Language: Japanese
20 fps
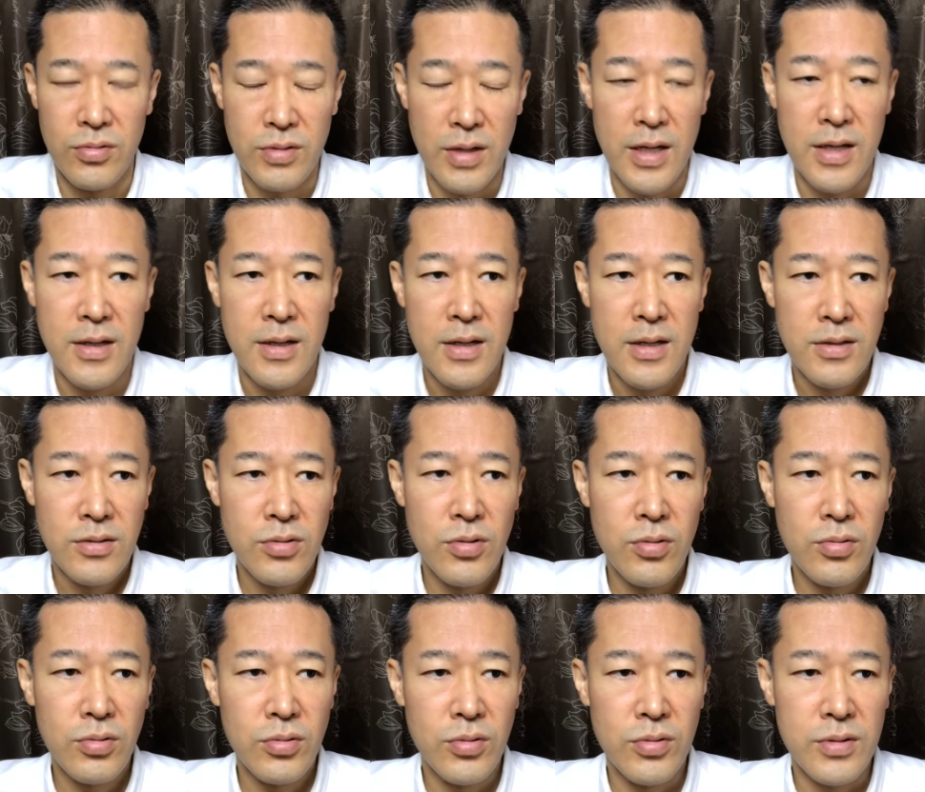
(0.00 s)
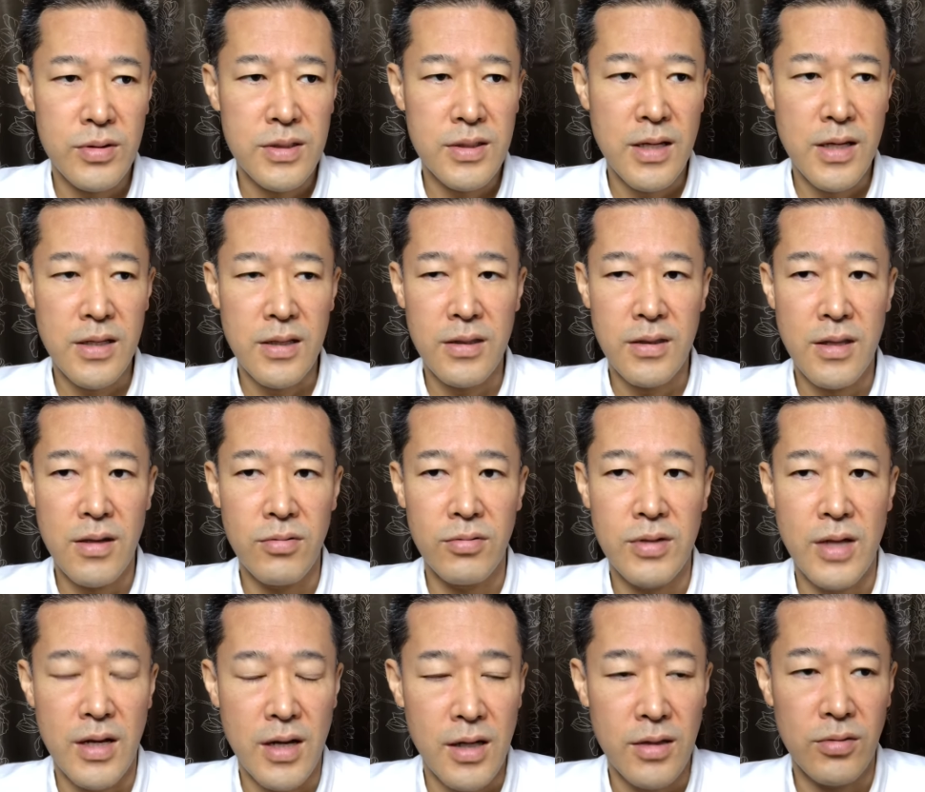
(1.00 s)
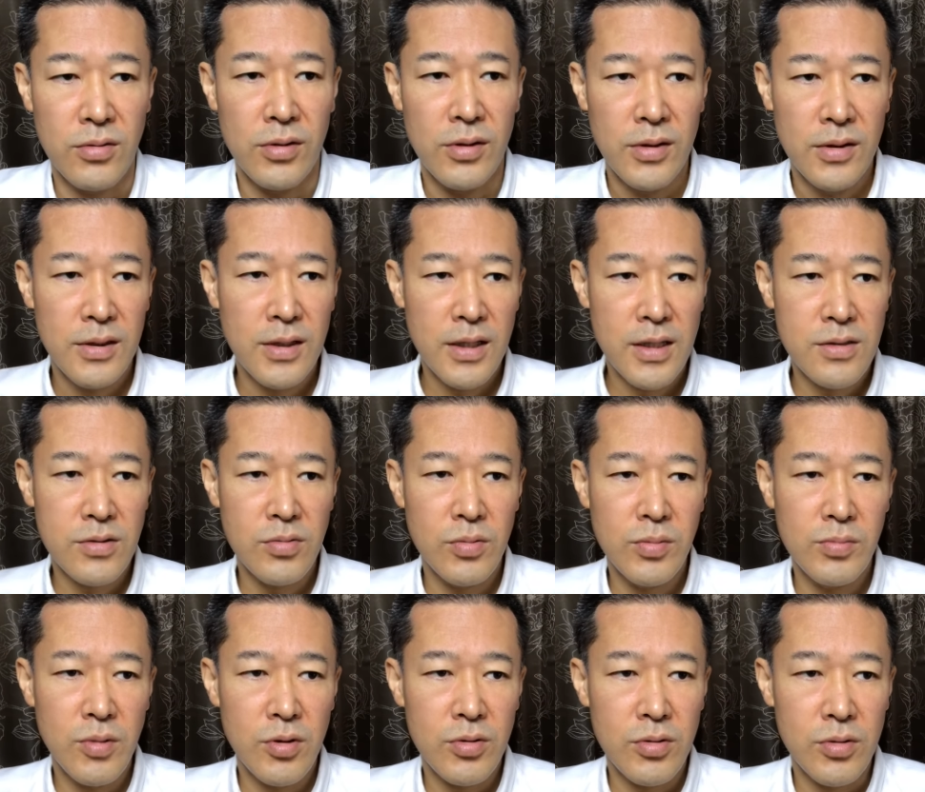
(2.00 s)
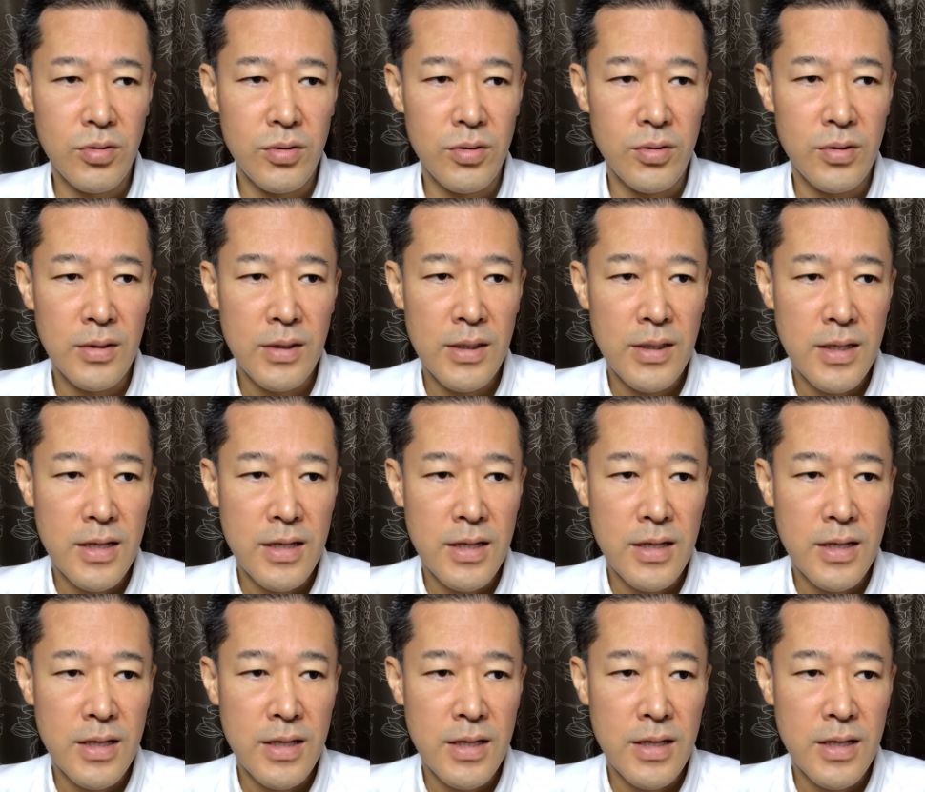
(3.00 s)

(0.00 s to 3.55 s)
うかそういうことをしていってるんやなとだから自分もこう、